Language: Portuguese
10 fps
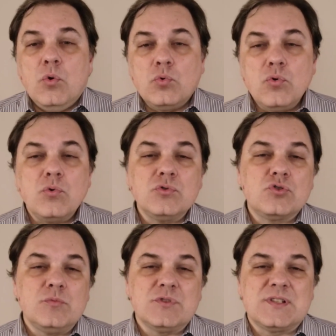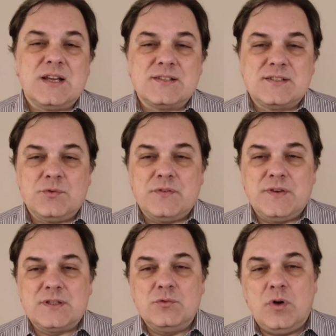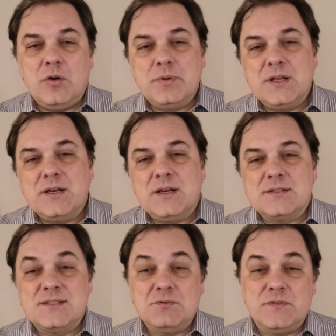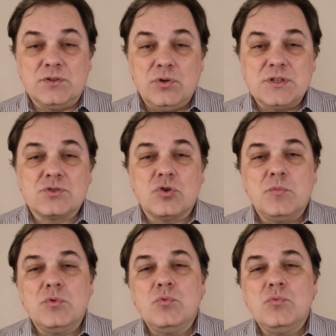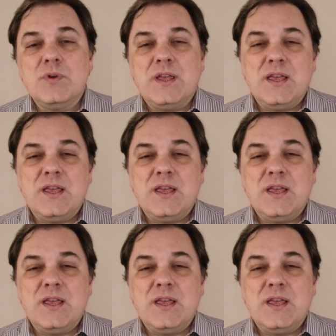O Google costuma usar seu evento anual para desenvolvedores como um